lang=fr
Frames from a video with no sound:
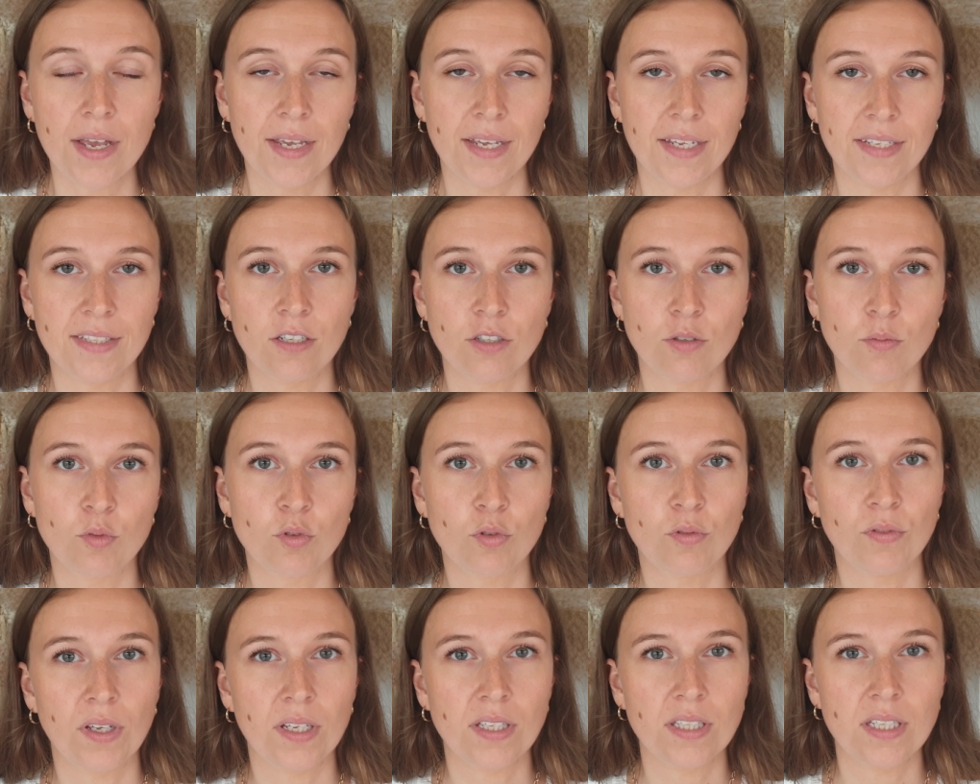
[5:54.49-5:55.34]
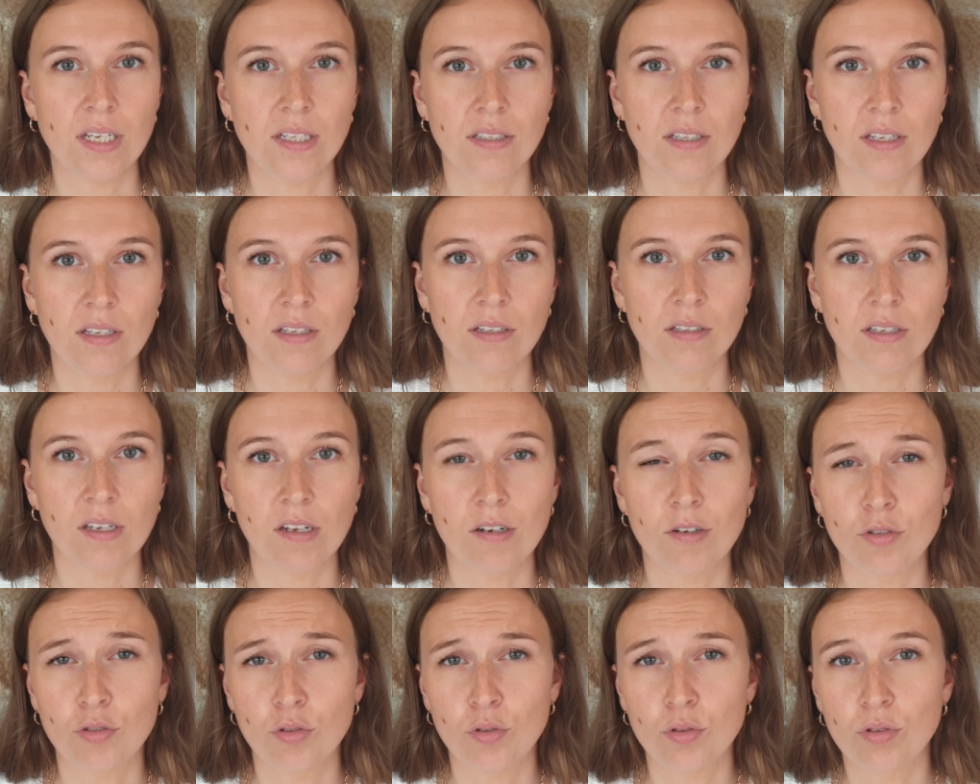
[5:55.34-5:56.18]
Et ça je me souviens que ça a été
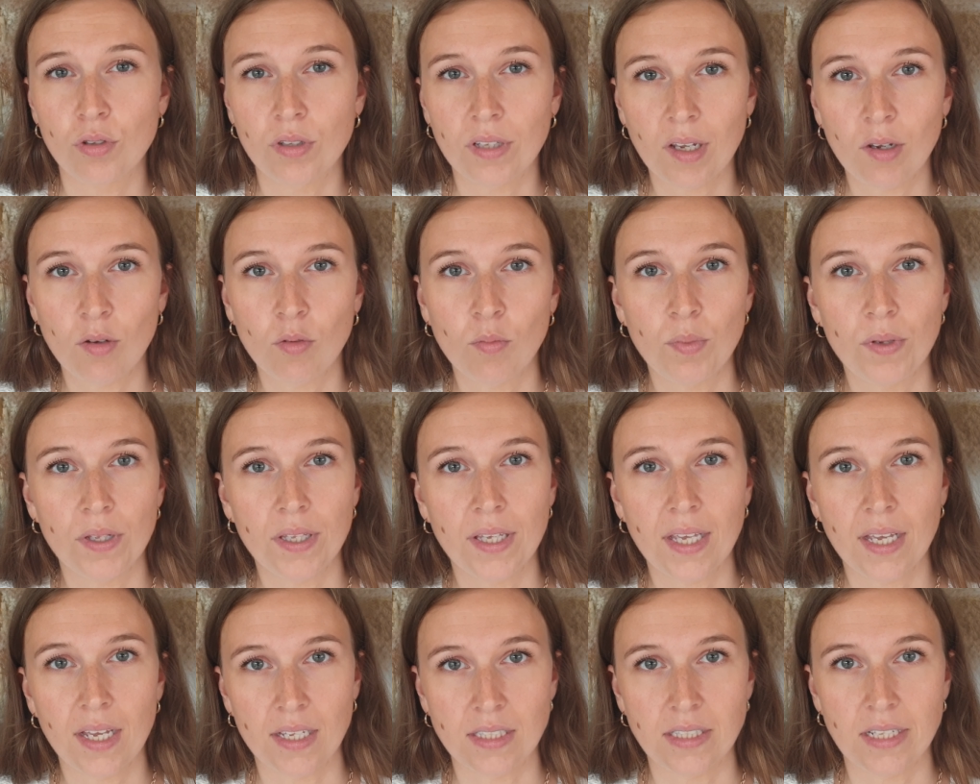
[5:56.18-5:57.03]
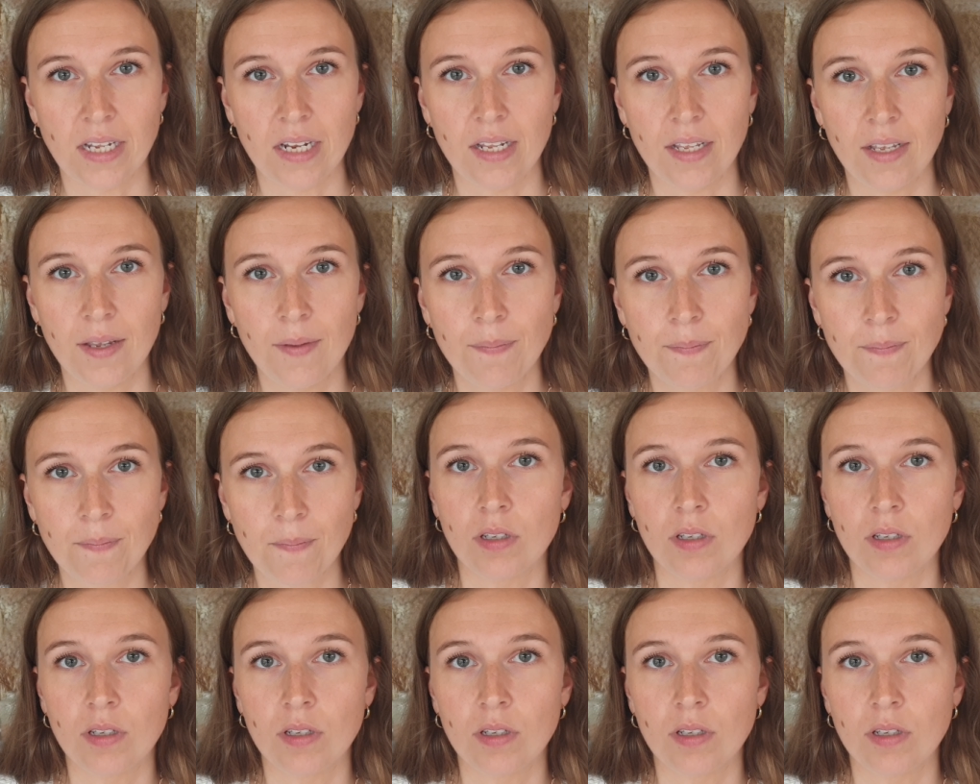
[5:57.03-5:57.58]
quelque chose de très compliqué à installer.